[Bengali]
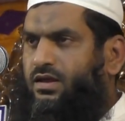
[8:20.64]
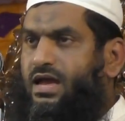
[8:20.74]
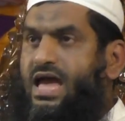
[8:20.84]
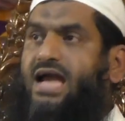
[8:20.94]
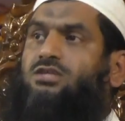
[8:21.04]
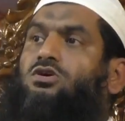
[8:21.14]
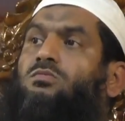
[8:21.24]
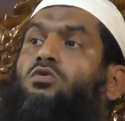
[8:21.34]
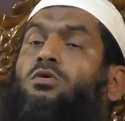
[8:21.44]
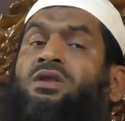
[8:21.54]
একজন
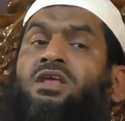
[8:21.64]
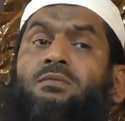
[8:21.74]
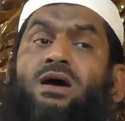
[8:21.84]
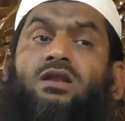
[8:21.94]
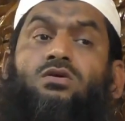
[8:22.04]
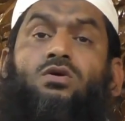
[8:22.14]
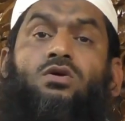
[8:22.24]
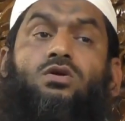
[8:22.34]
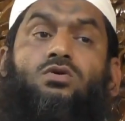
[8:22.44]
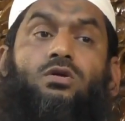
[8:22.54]
মমিন ইমান গ্রহণ
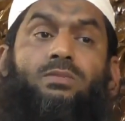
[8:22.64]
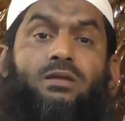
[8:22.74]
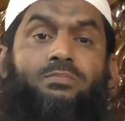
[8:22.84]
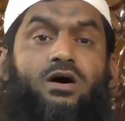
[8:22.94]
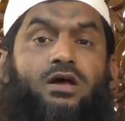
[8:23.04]
করবার পর